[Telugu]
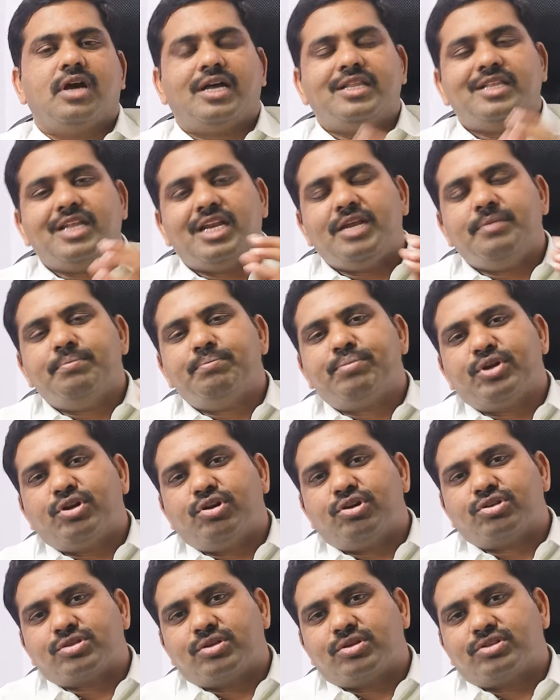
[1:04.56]
అది లింప్
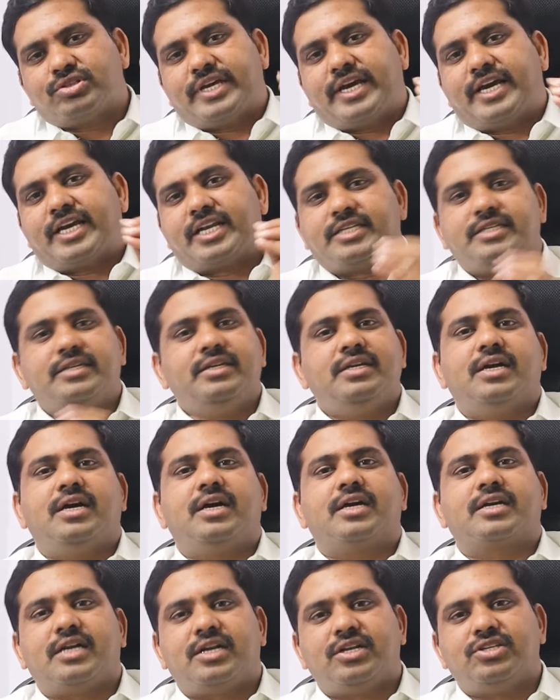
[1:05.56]
నోట్స్లో తయారయ్యి
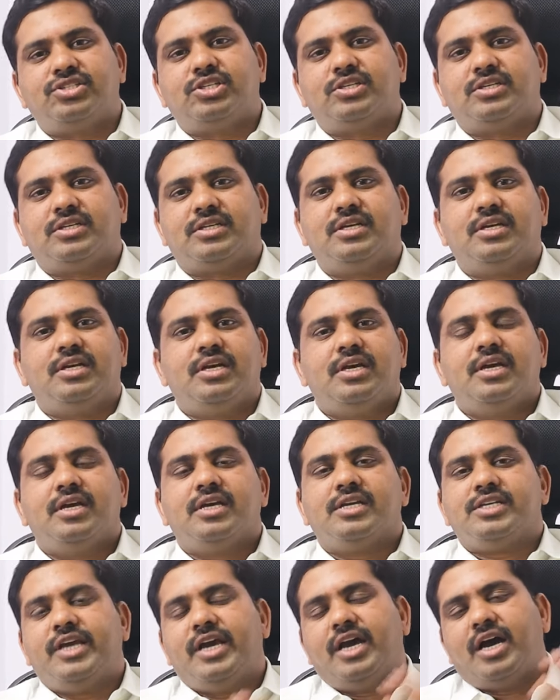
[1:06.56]
అక్కడి నుంచి
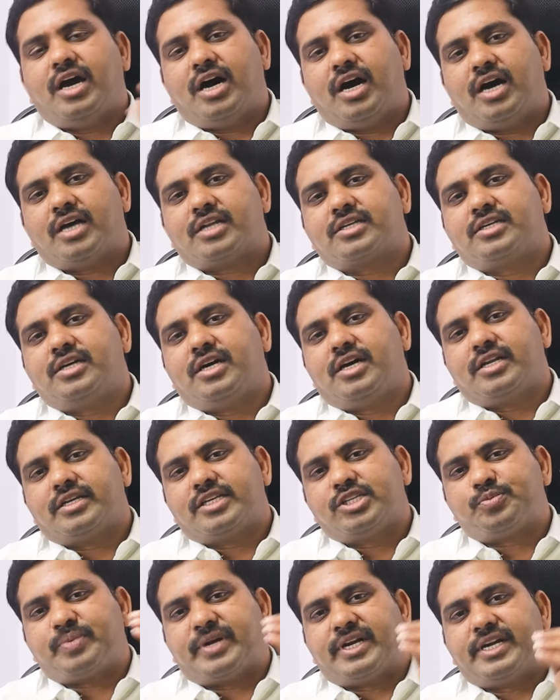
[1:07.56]
ఏ
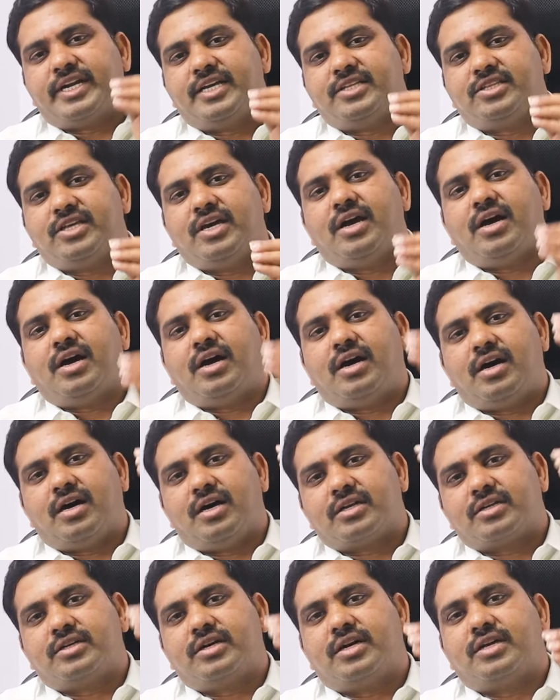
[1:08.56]
ఆర్గానికి స్ప్రెడ్ అయితే ఆ
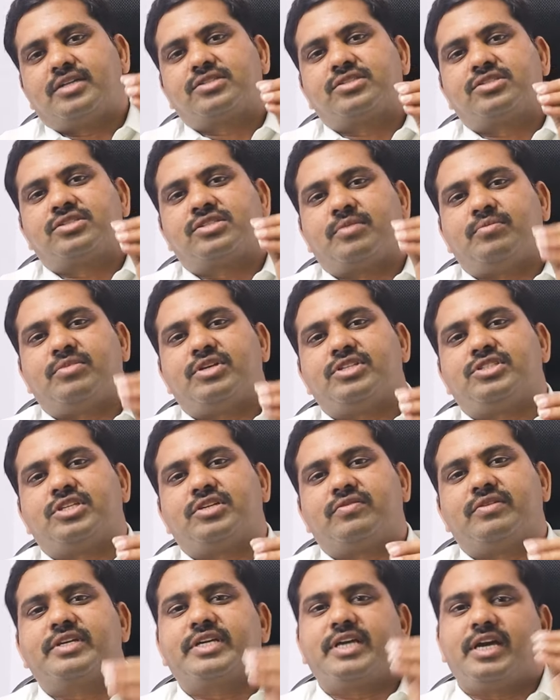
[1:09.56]
ఆర్గాన్కి
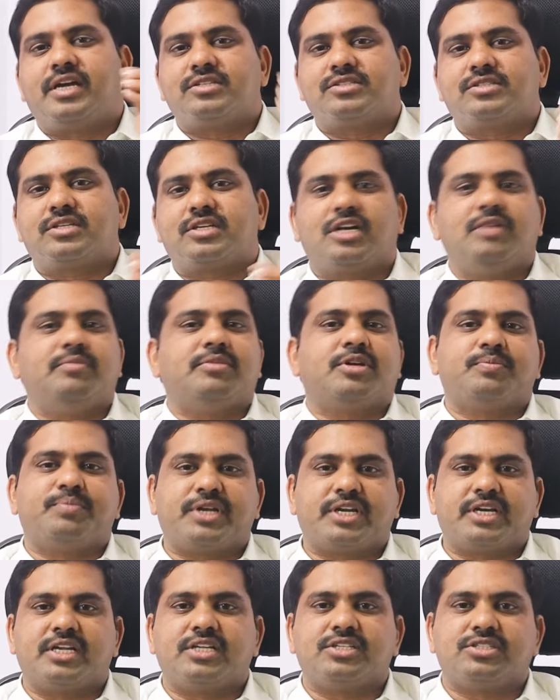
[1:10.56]
సంబంధించినటువంటి క్యాన్సర్గా మనం
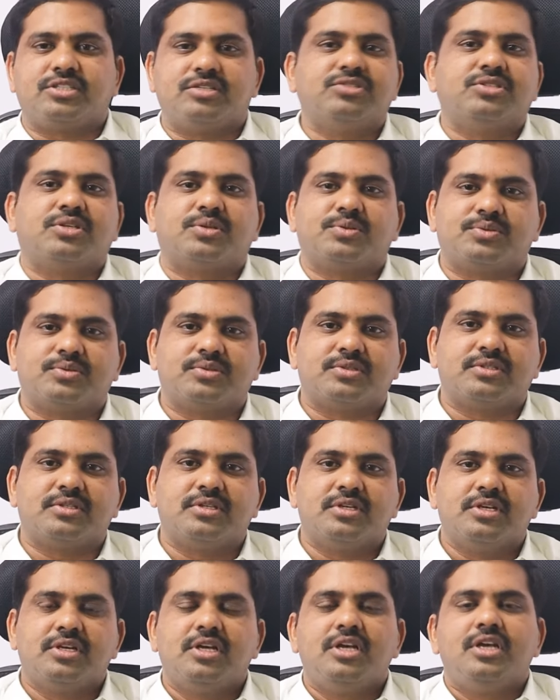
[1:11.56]
పరిగణించడం జరుగుతుంది
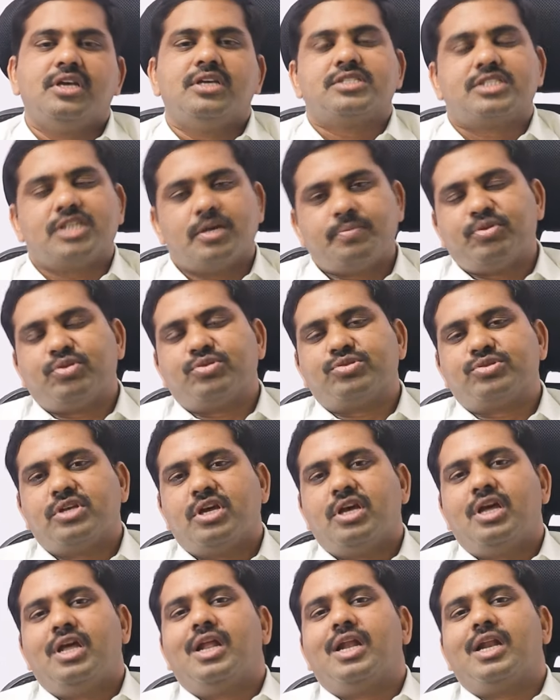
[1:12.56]
సపోజ్
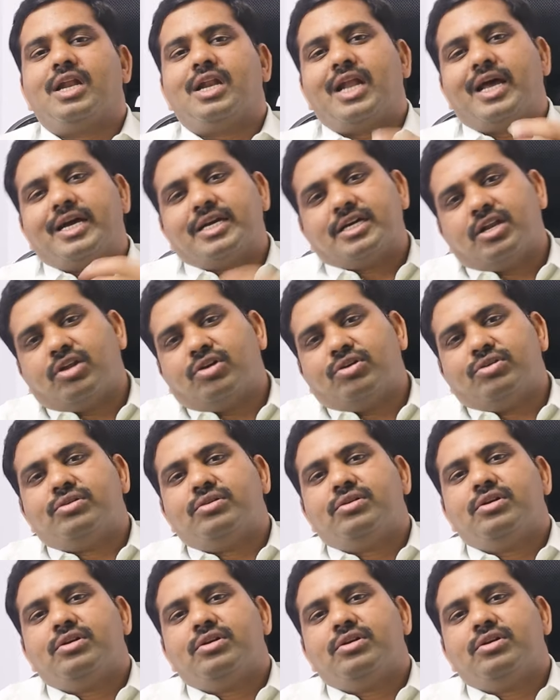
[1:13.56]
లంగ్లో